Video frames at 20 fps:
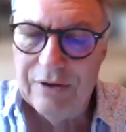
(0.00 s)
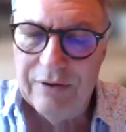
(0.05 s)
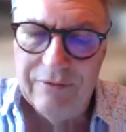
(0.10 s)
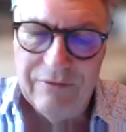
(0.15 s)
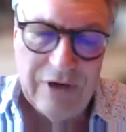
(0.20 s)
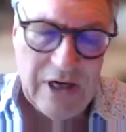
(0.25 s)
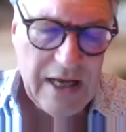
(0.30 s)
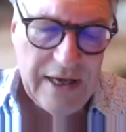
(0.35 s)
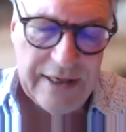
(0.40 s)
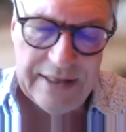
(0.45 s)

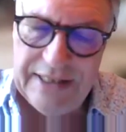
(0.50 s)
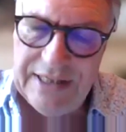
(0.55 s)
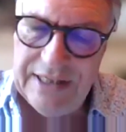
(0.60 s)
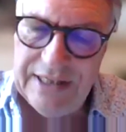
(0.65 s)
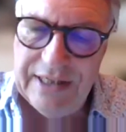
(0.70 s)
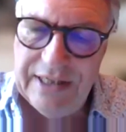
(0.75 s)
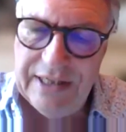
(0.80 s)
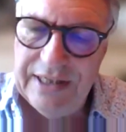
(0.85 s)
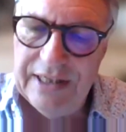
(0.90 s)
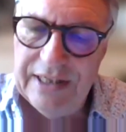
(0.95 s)
voilà,
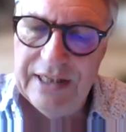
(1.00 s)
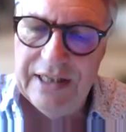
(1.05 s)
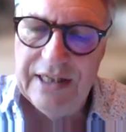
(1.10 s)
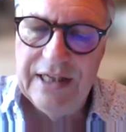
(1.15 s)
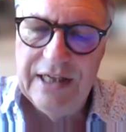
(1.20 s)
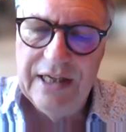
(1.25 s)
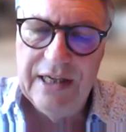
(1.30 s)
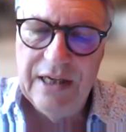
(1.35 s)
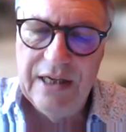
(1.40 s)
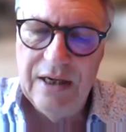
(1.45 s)
qui
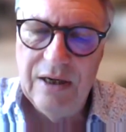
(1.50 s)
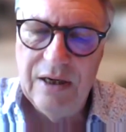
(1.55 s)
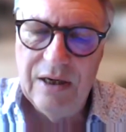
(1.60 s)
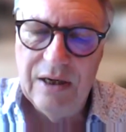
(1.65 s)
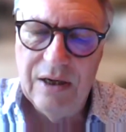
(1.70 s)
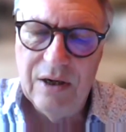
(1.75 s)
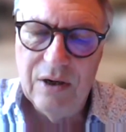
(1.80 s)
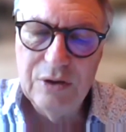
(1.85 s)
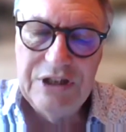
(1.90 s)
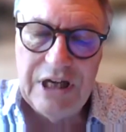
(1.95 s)
est
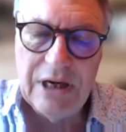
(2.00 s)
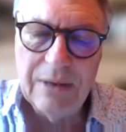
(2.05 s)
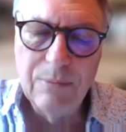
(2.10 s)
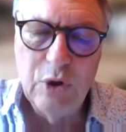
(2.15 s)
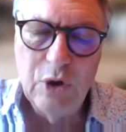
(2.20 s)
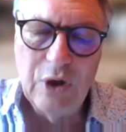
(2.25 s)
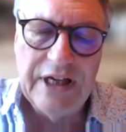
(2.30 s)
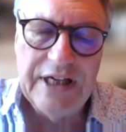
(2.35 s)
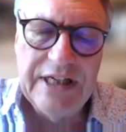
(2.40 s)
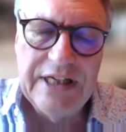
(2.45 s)

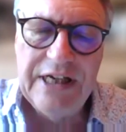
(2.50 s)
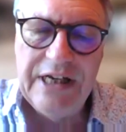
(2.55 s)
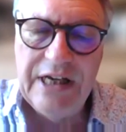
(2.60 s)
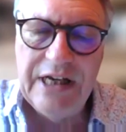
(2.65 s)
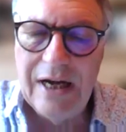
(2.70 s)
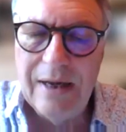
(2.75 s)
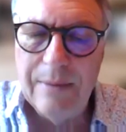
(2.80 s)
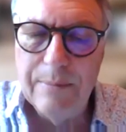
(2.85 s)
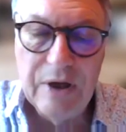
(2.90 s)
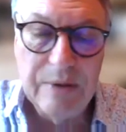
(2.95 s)
entièrement
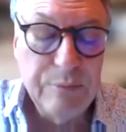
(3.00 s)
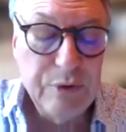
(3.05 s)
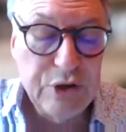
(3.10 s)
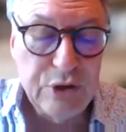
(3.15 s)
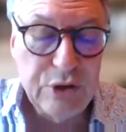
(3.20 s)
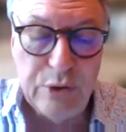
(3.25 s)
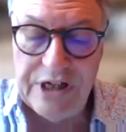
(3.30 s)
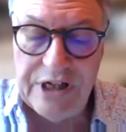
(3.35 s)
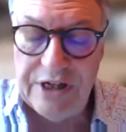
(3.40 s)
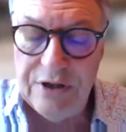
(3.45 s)
réécrite à la main,
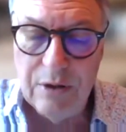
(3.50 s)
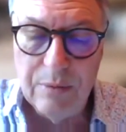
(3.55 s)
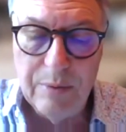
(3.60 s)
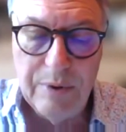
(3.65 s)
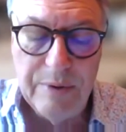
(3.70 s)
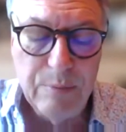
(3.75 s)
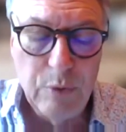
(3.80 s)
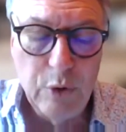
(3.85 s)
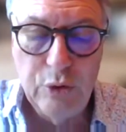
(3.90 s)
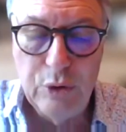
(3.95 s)
puisqu'il y a
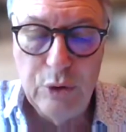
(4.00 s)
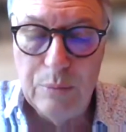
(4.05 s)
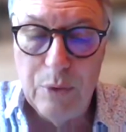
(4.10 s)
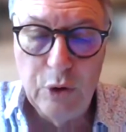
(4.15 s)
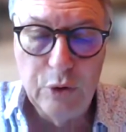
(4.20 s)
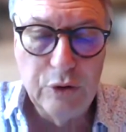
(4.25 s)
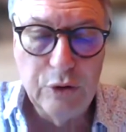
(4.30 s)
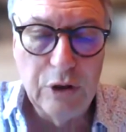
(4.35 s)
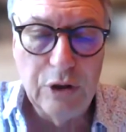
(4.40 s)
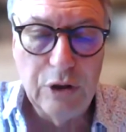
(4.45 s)
énormément de
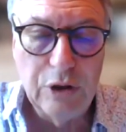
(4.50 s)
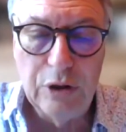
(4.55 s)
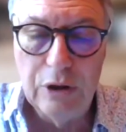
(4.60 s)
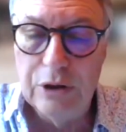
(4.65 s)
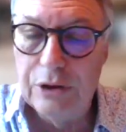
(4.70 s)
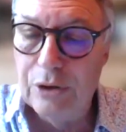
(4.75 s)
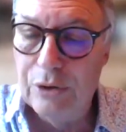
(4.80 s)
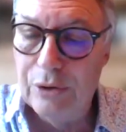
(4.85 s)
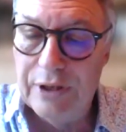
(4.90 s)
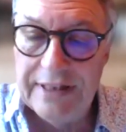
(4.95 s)
banderoles,
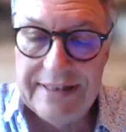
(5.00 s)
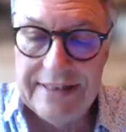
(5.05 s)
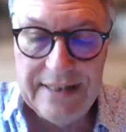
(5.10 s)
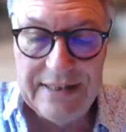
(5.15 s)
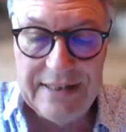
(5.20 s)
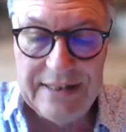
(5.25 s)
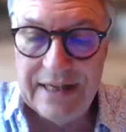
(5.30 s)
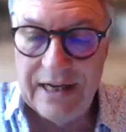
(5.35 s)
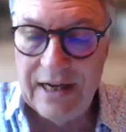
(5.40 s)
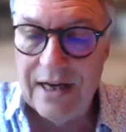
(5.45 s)

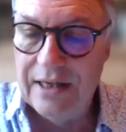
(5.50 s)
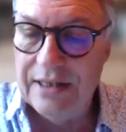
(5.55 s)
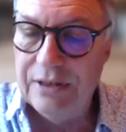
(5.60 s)
etc.